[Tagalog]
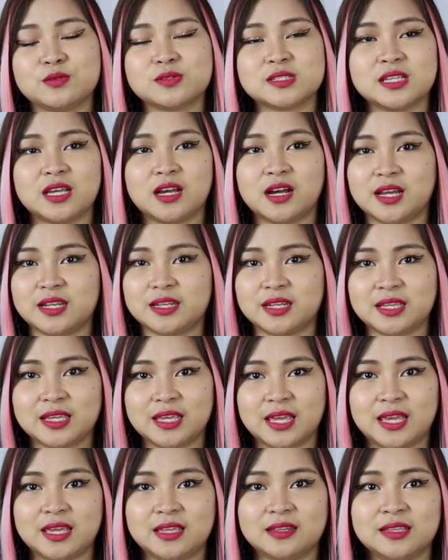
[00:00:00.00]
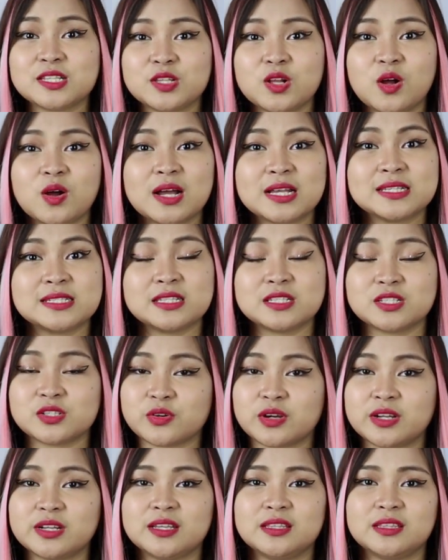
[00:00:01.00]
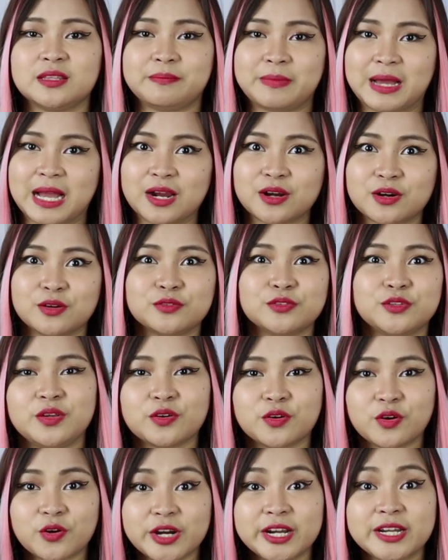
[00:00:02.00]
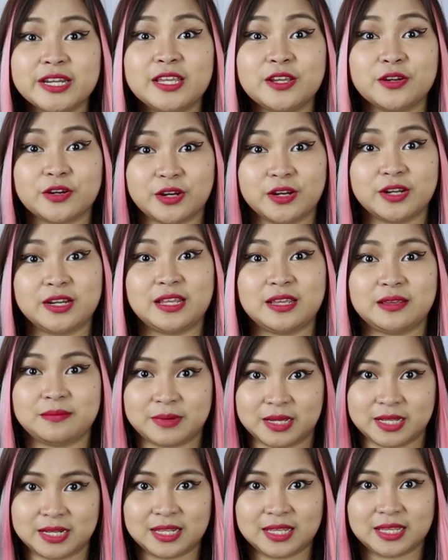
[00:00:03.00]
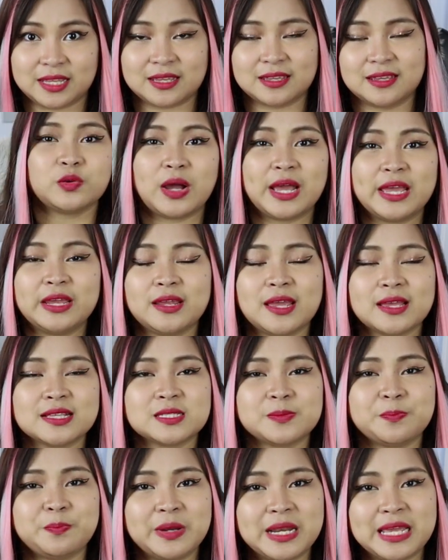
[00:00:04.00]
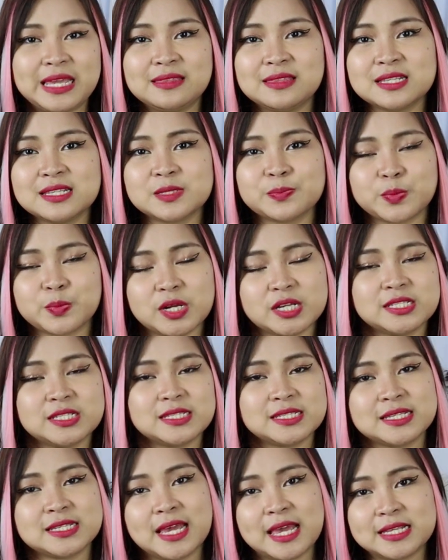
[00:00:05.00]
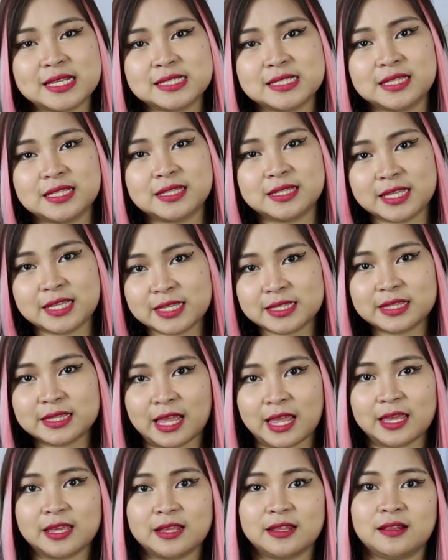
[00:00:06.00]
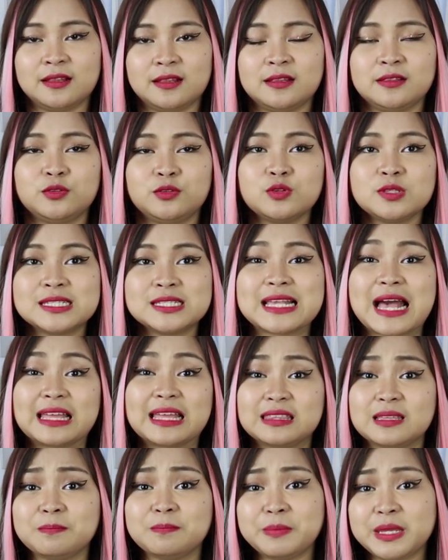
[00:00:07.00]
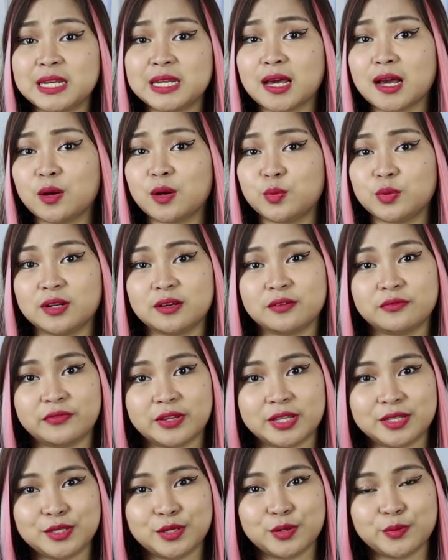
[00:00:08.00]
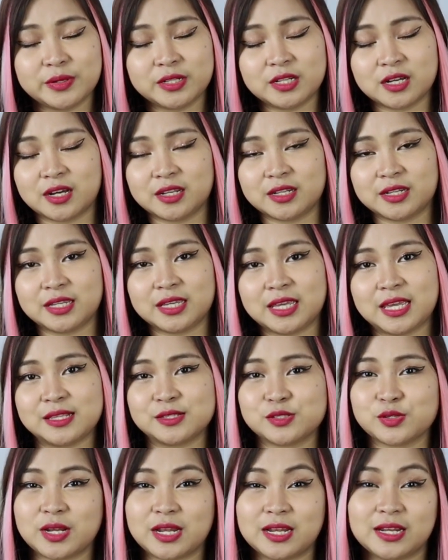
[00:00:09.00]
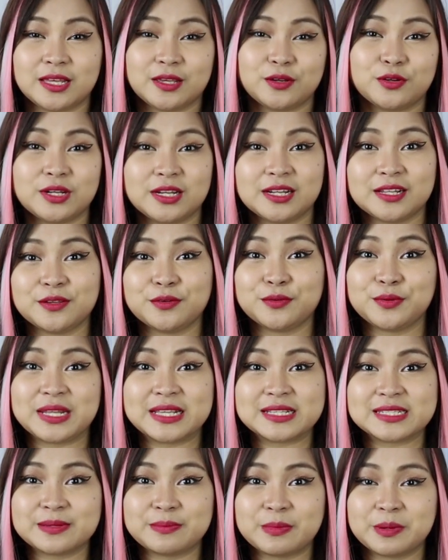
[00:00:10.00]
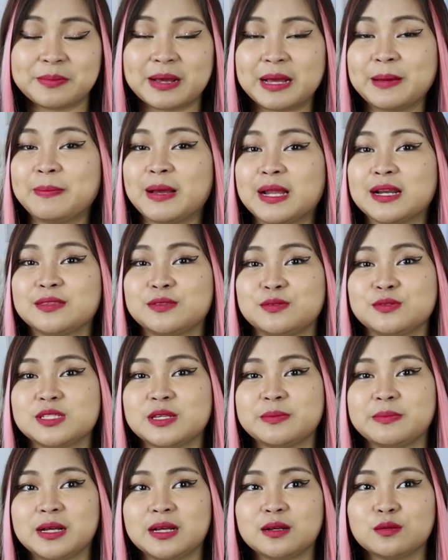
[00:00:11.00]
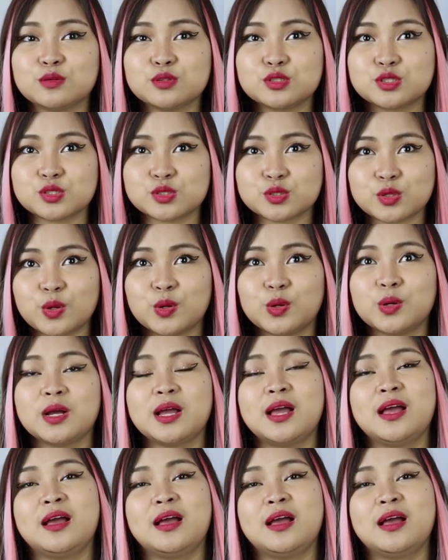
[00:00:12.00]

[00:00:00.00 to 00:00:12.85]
itong si Honeygain. As long as it's running in the background, you're already earning money. So, I explain this process, guys, in detail dun sa ating pinakaunang video with Honeygain. So, ilalagay ko na lang yung link sa baba para dun sa mga gustong